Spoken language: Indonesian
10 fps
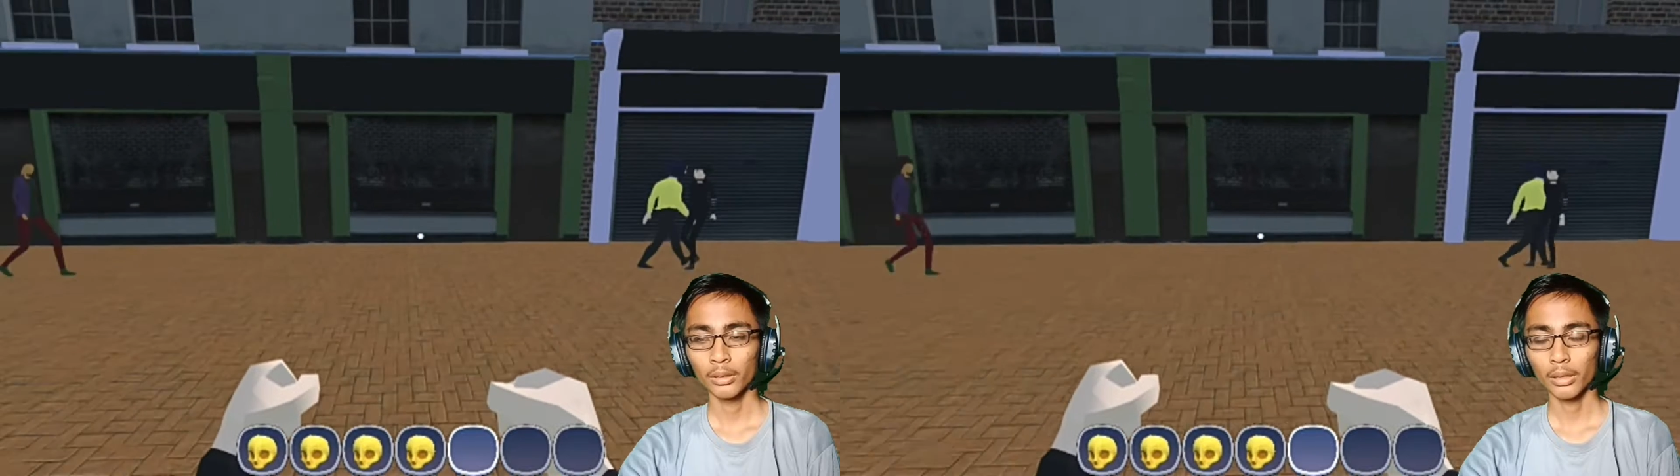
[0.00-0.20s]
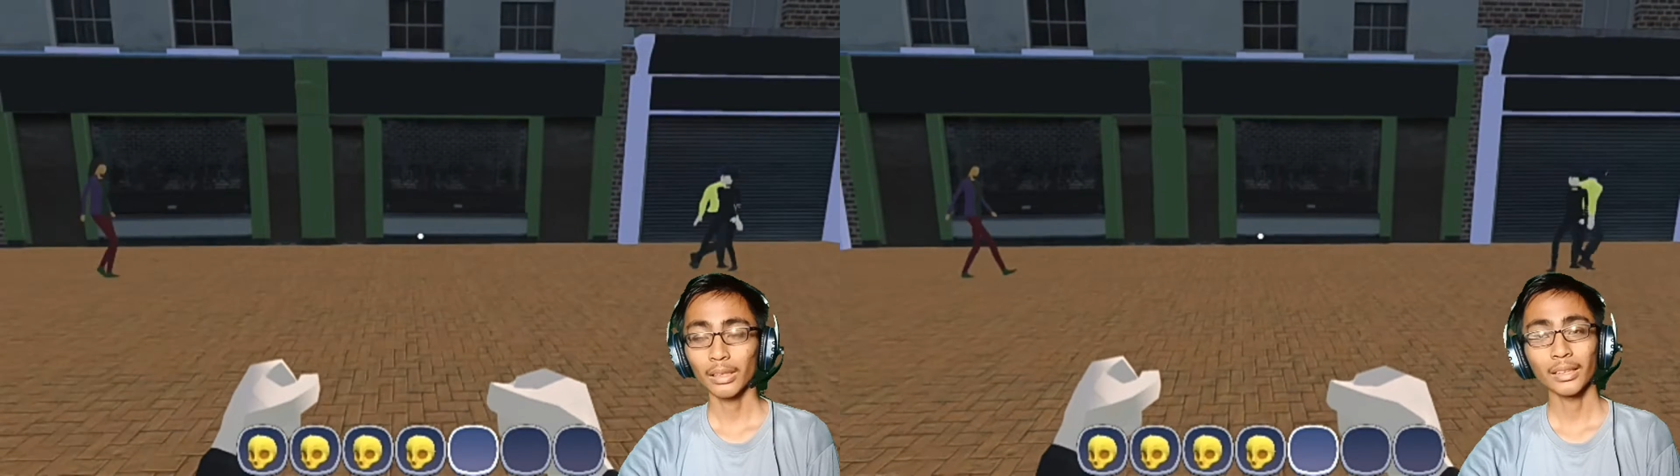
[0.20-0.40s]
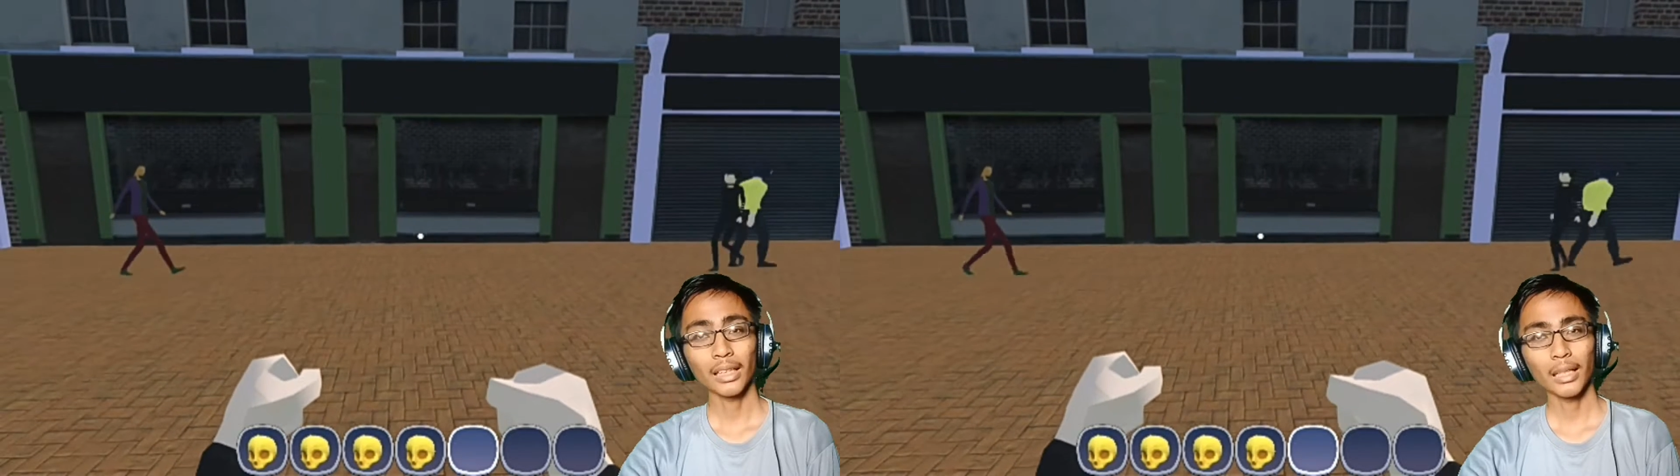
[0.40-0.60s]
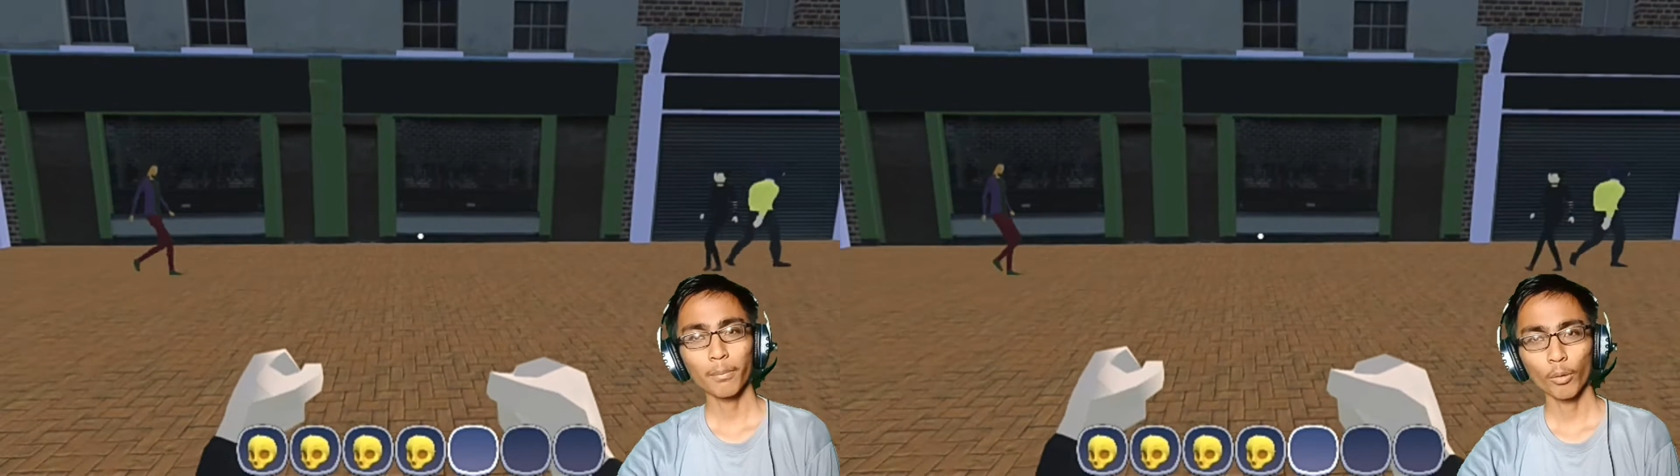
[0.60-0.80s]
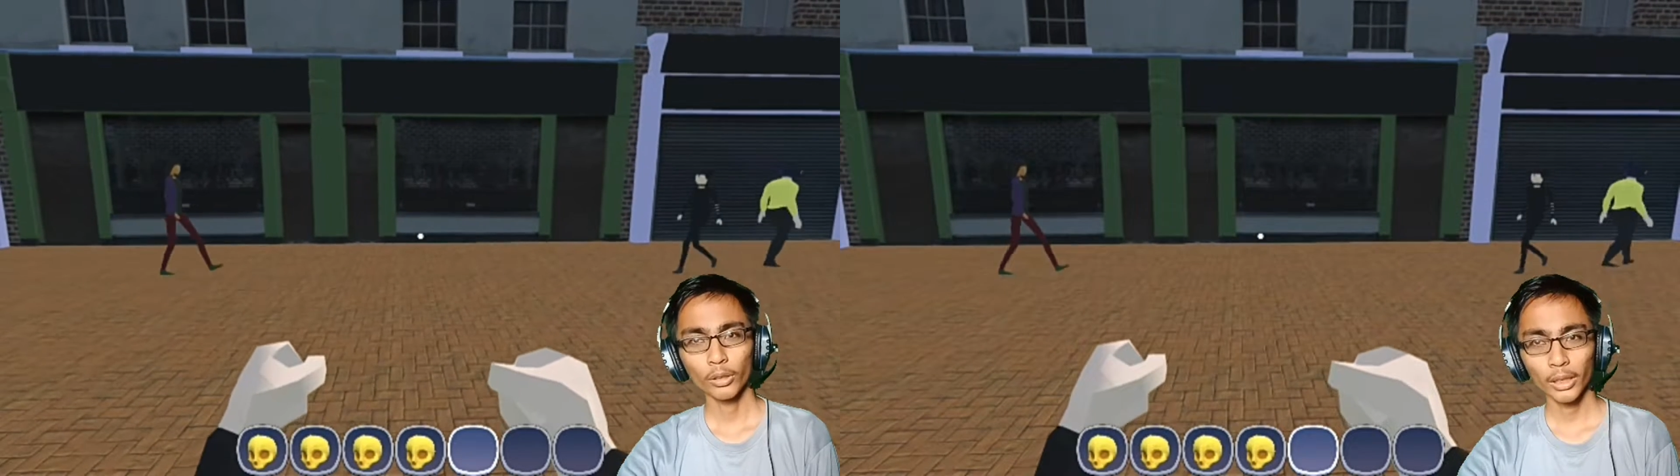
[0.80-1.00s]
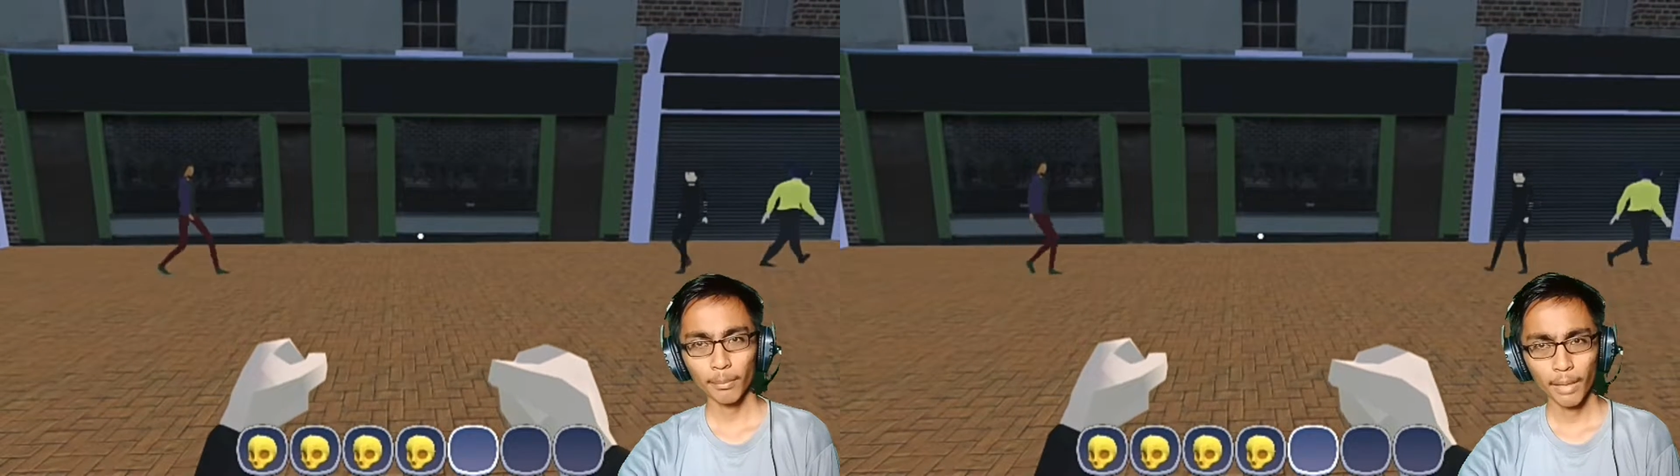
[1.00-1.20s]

katanya ada project